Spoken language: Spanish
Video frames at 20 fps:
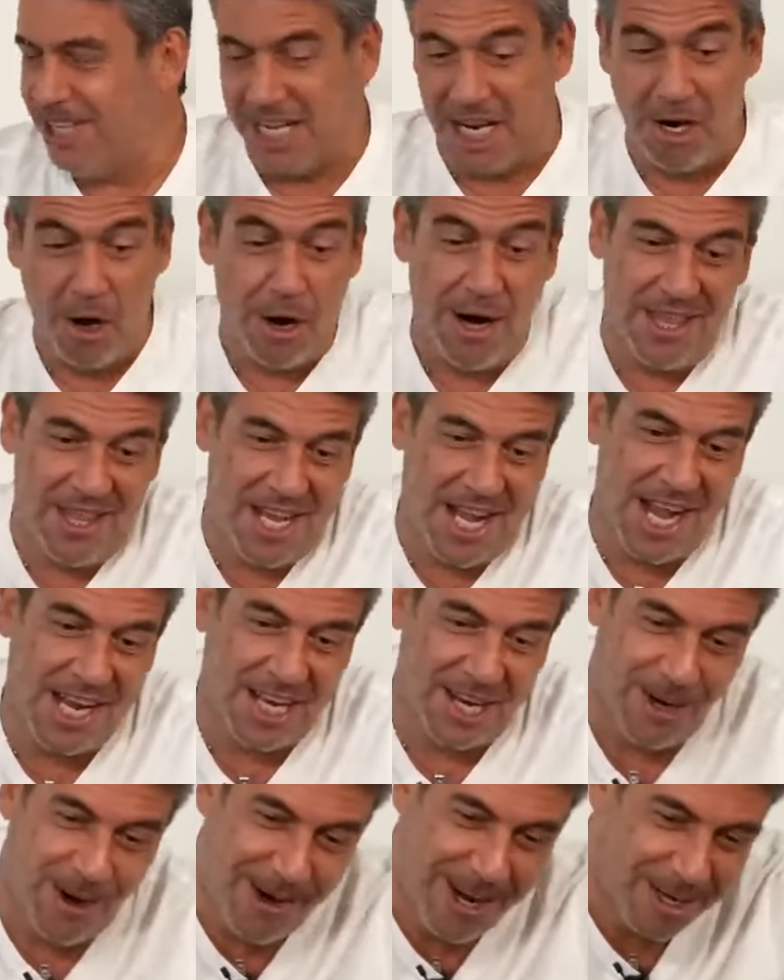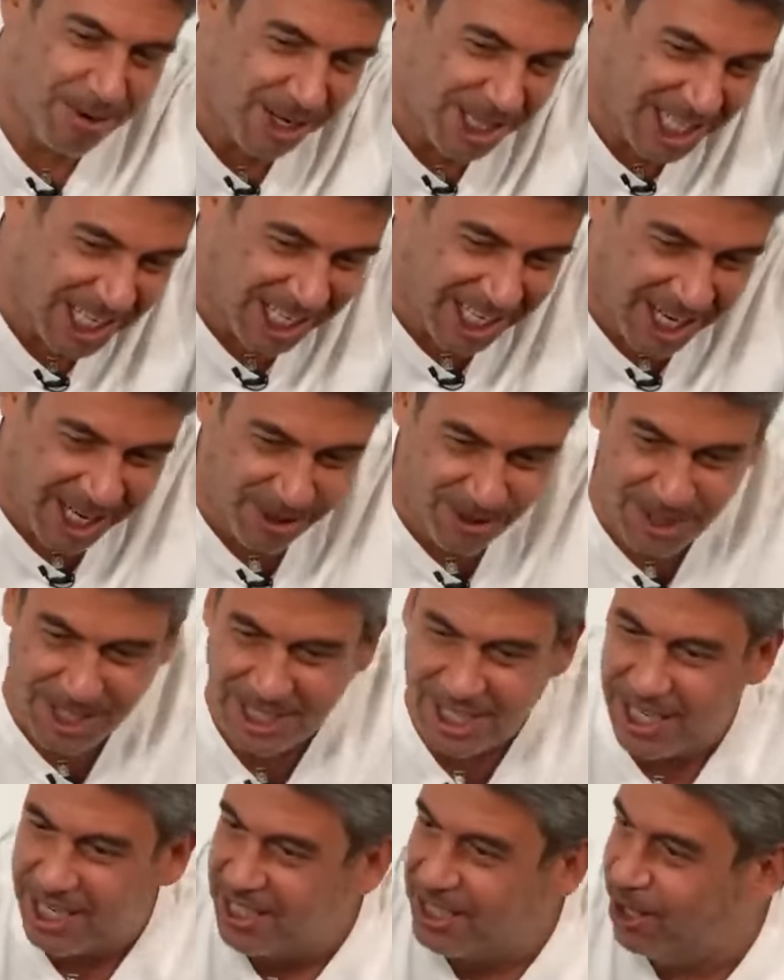Que no le digan, que no le cuenten que la lunes
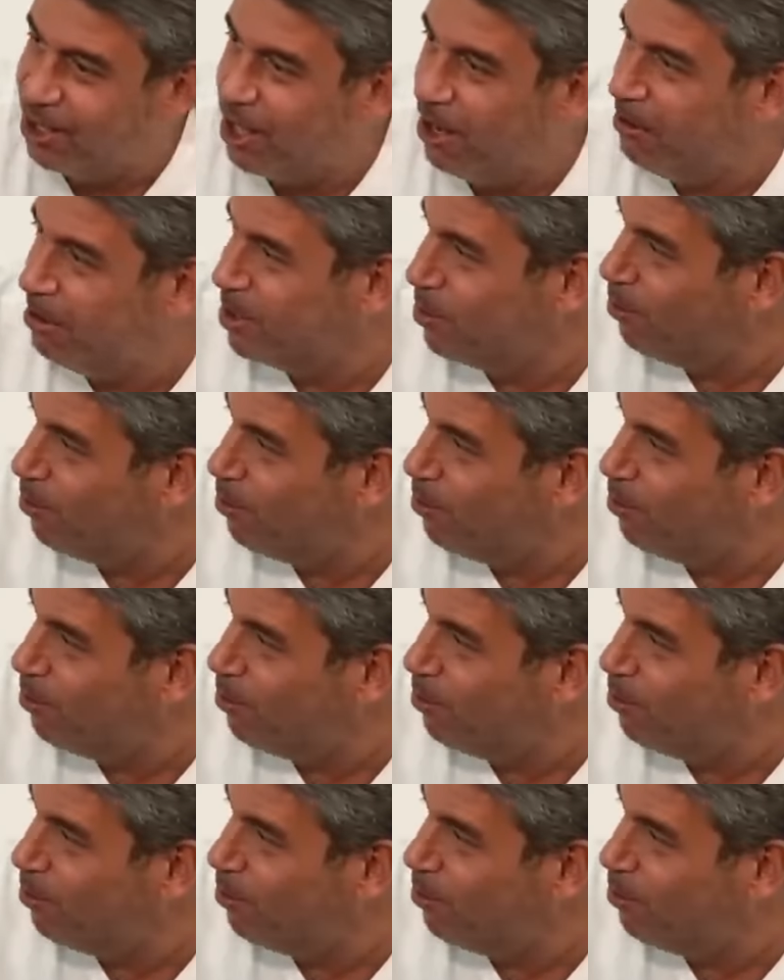de que se lleve